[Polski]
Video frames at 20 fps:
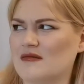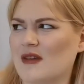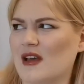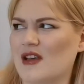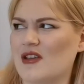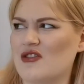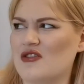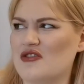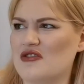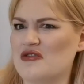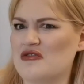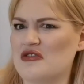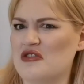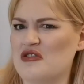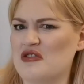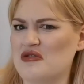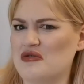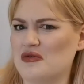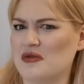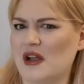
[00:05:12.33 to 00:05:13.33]
jakichś
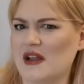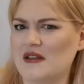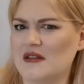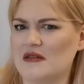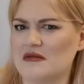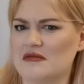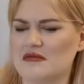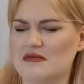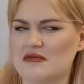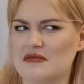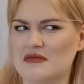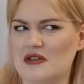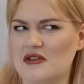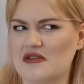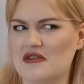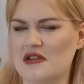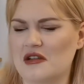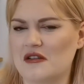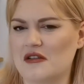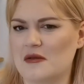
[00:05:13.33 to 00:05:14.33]
10 lat,
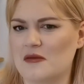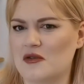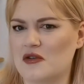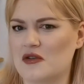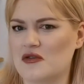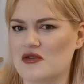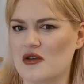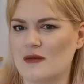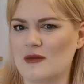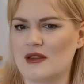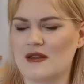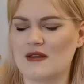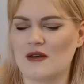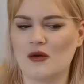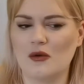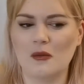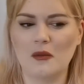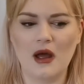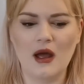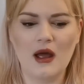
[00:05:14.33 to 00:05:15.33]
10 lat temu kończyłam
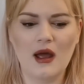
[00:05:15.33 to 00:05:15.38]
liceum.